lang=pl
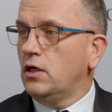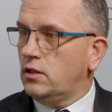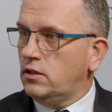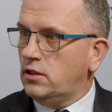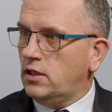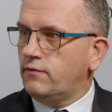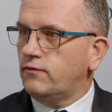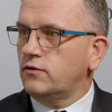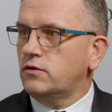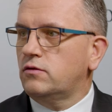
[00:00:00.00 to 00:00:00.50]

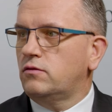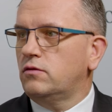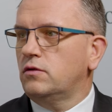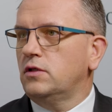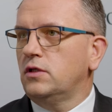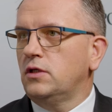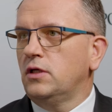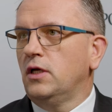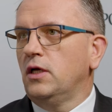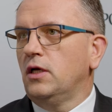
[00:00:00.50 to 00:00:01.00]
Nawóz,
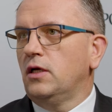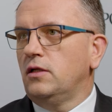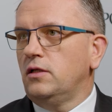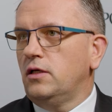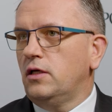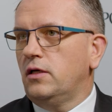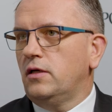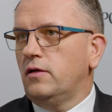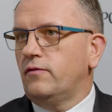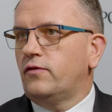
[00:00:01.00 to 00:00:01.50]
który
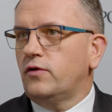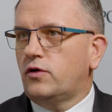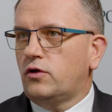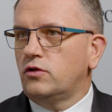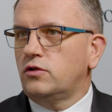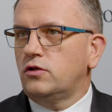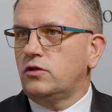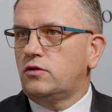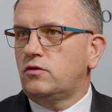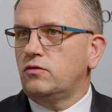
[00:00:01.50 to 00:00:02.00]
nie
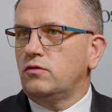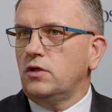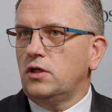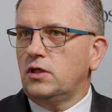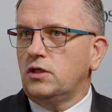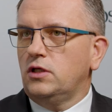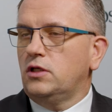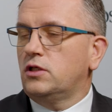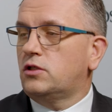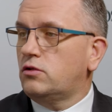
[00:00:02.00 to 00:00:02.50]

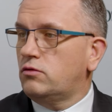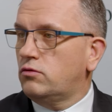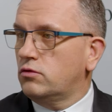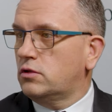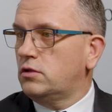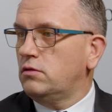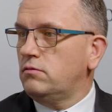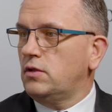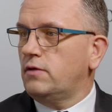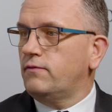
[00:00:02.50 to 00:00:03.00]
wykorzystuje, nie jest
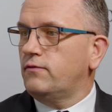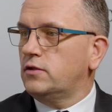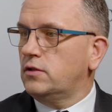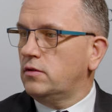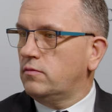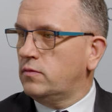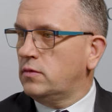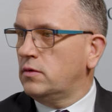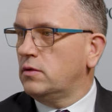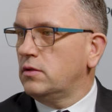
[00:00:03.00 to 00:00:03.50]
sztucznym
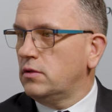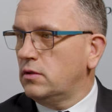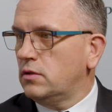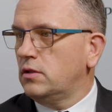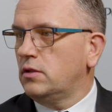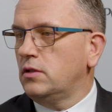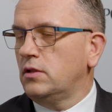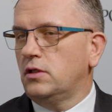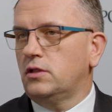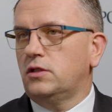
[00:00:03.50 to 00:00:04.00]
nawozem, e,
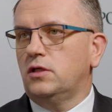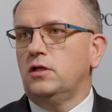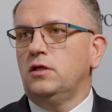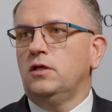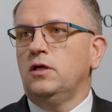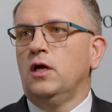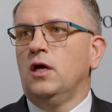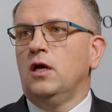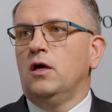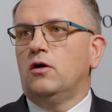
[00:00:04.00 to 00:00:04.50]

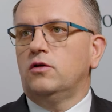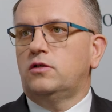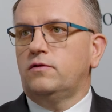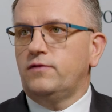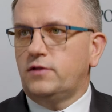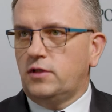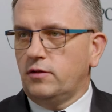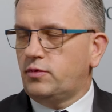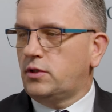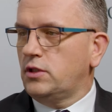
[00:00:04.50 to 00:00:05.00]
jeżeli
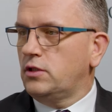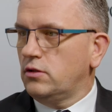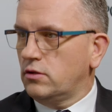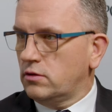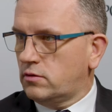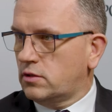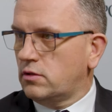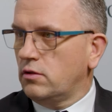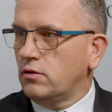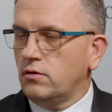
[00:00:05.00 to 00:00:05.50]
oczywiście przyjdzie
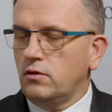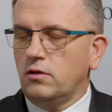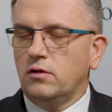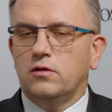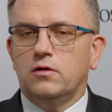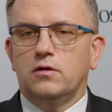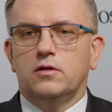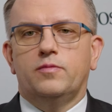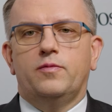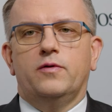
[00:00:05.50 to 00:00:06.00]
od,
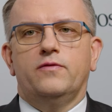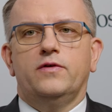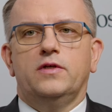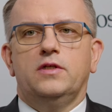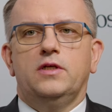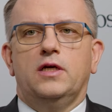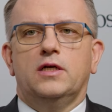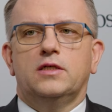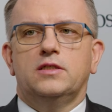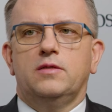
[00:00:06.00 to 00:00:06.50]
o,
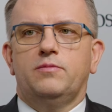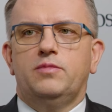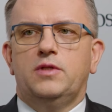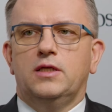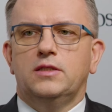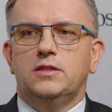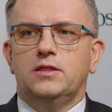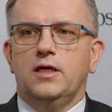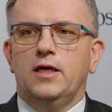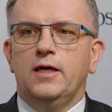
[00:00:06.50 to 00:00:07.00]
odpowiednie
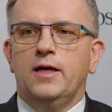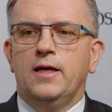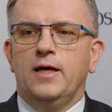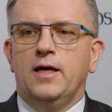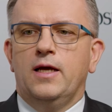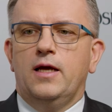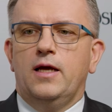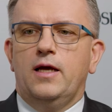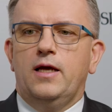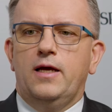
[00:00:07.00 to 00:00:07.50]
akceptacje
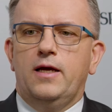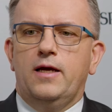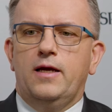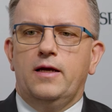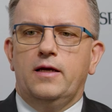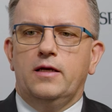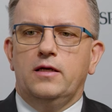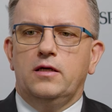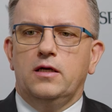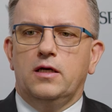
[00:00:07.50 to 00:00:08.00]

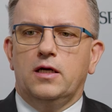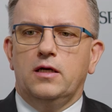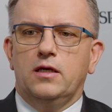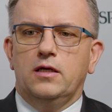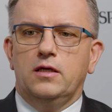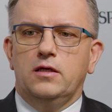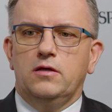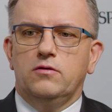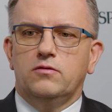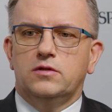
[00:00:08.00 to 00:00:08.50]
e,
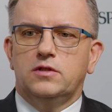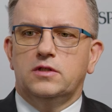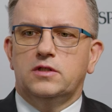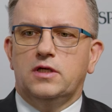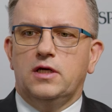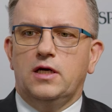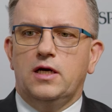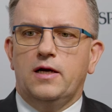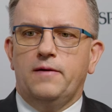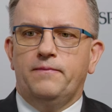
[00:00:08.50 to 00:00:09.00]
i,
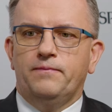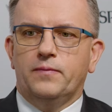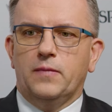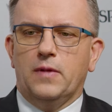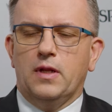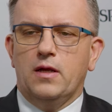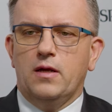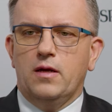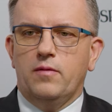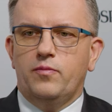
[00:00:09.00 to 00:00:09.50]
uzyska
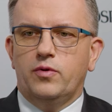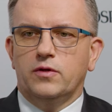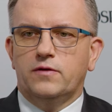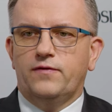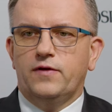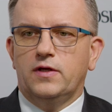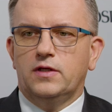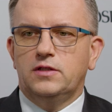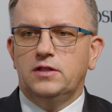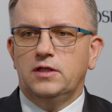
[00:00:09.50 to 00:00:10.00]
e,
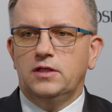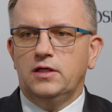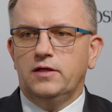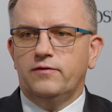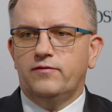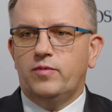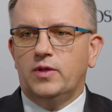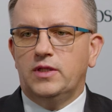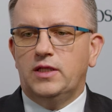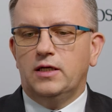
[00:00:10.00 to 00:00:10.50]
potwierdzenie
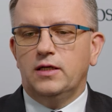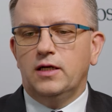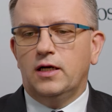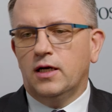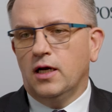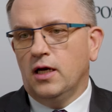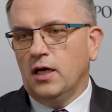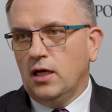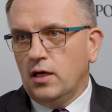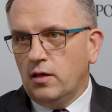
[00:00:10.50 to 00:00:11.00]
w badaniach,
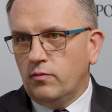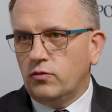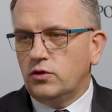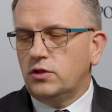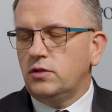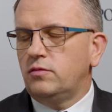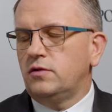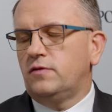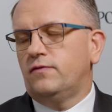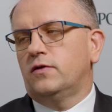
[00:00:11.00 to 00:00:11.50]

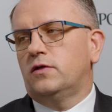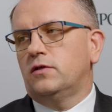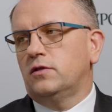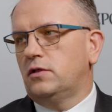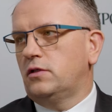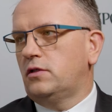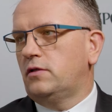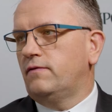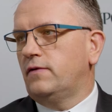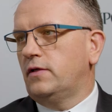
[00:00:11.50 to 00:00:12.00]
może być
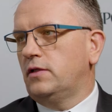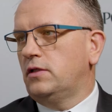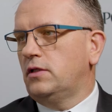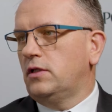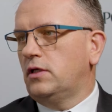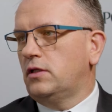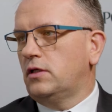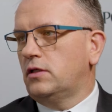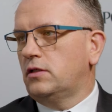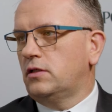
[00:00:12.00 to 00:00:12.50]
wykorzystywany
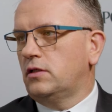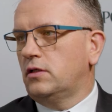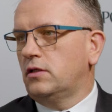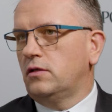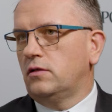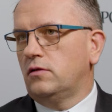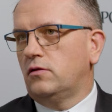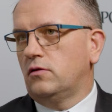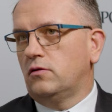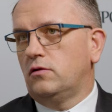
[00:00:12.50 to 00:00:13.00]
na,
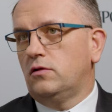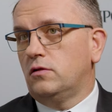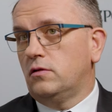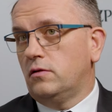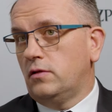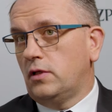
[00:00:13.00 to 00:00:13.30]
naszy, do, do,